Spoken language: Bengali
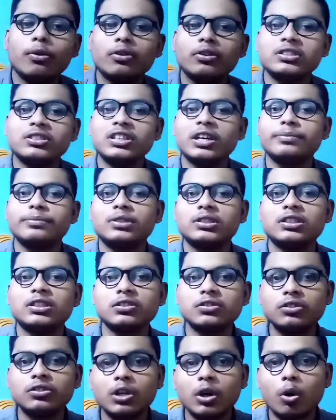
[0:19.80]
রয়েছে আপনাদের
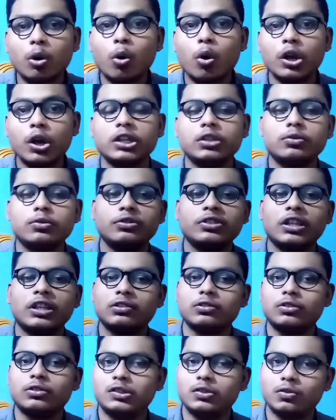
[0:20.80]
জন্য অনেক দুর্দান্ত
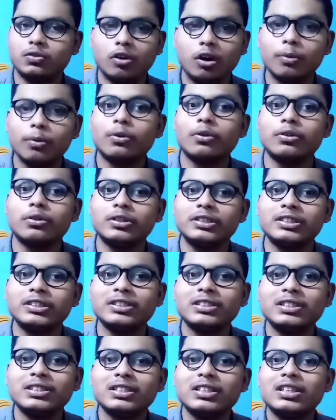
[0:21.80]
কিছু খবর রয়েছে
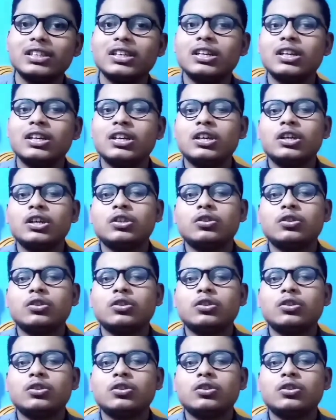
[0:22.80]
তো